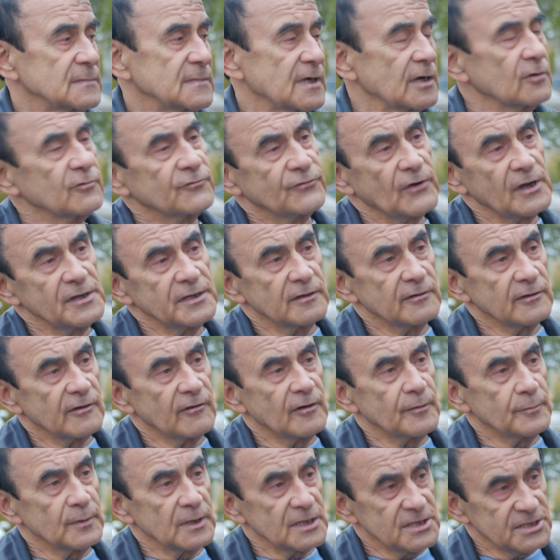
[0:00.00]

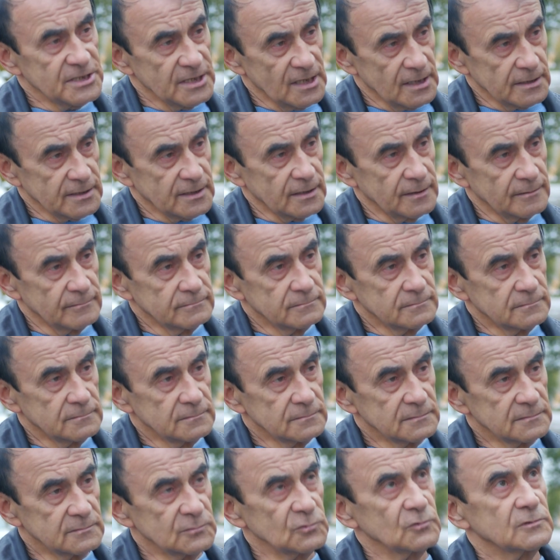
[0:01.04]
краудфандинговая площадка,
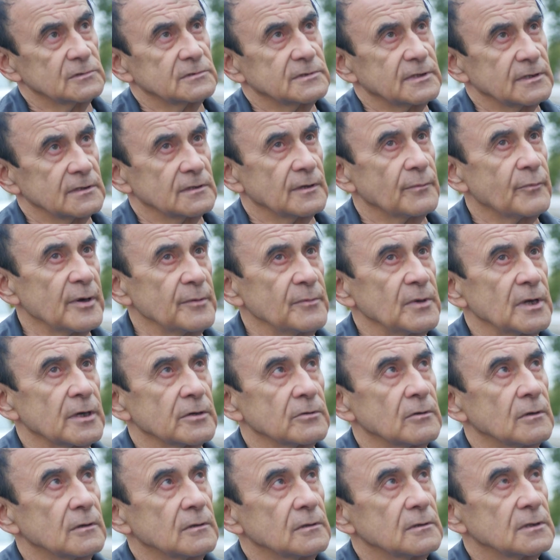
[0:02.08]
ну, к
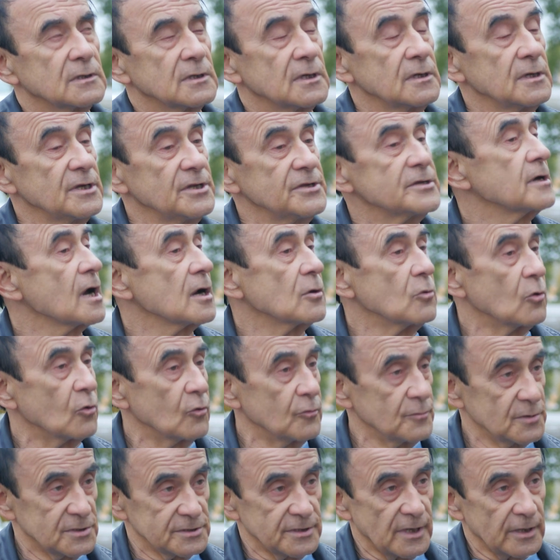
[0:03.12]
примеру, Индигогова
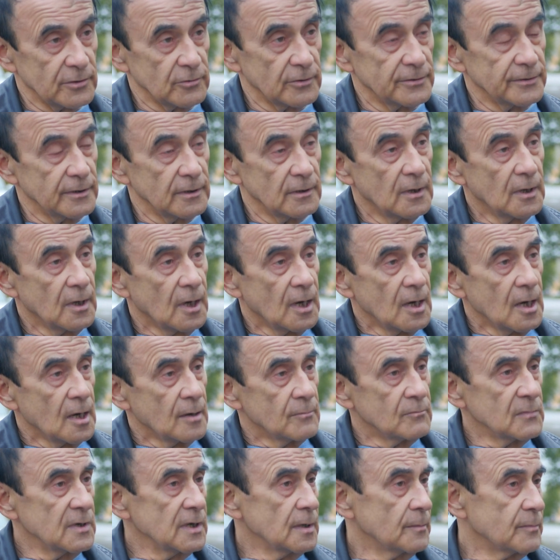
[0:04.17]
международная,
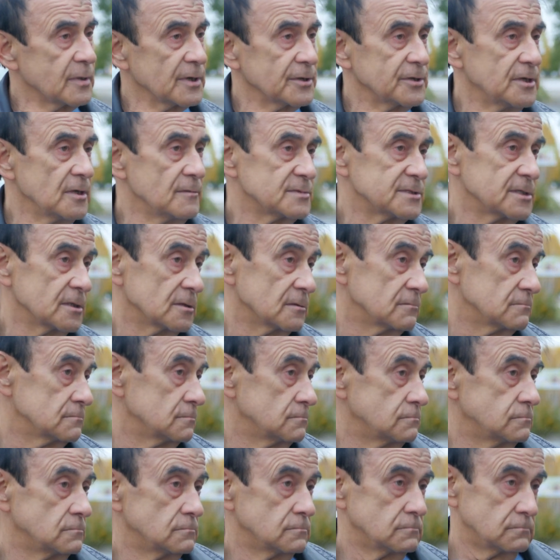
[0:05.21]
мы обратимся
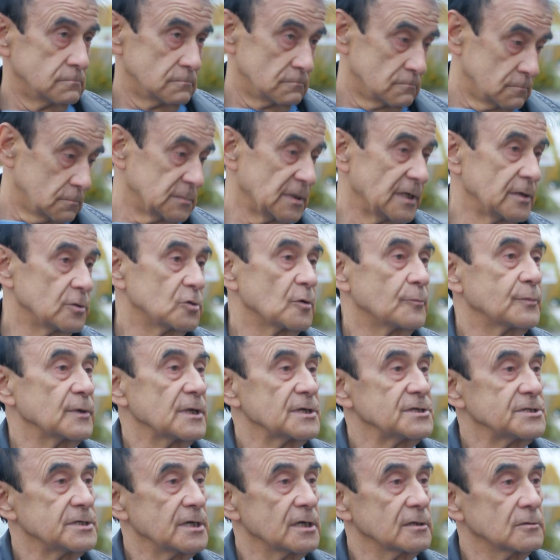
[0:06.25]
на эту
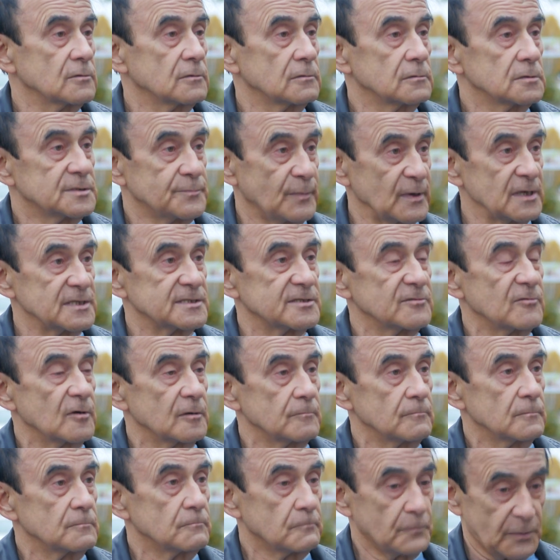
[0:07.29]
площадку с
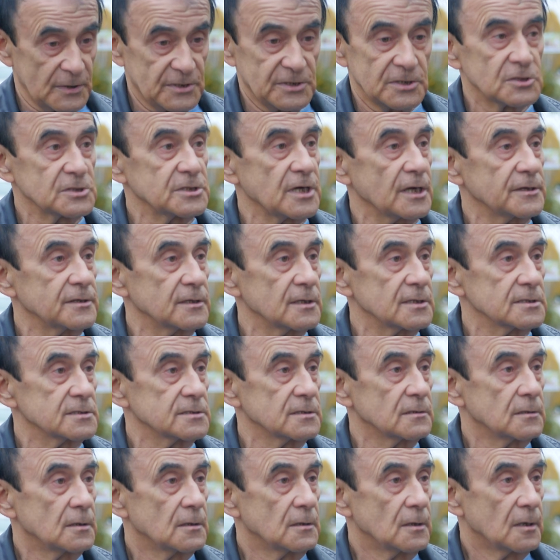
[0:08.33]
призывом поддержать нас
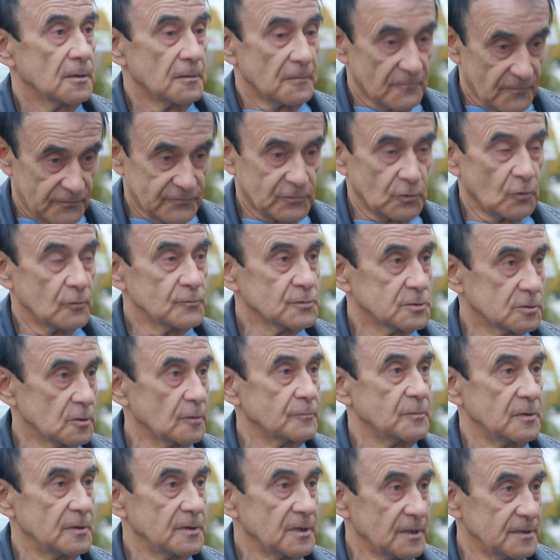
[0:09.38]
в том,
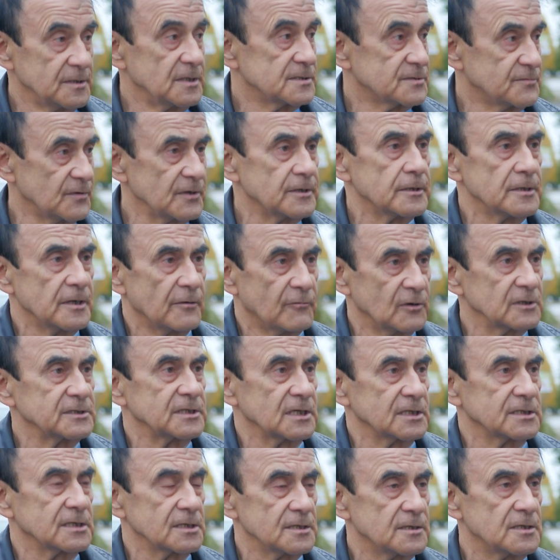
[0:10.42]
чтобы действительно вот
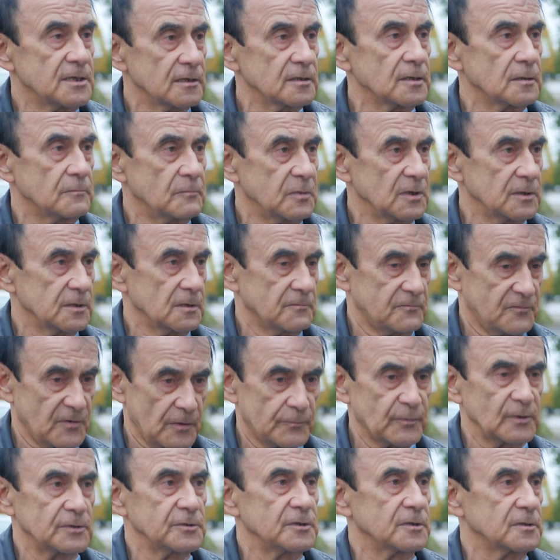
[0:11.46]
это дело было
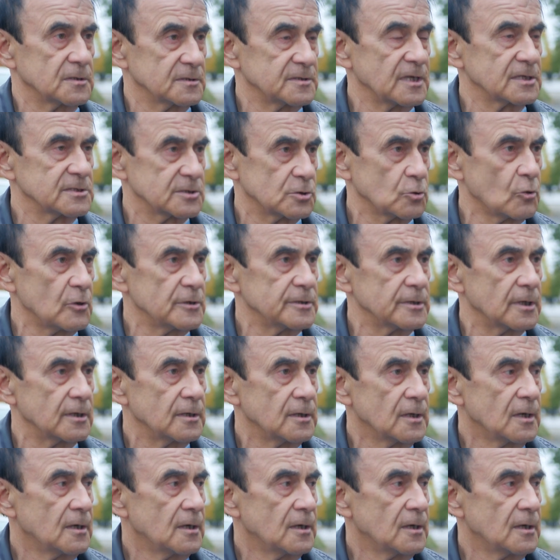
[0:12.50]
выполнено достойно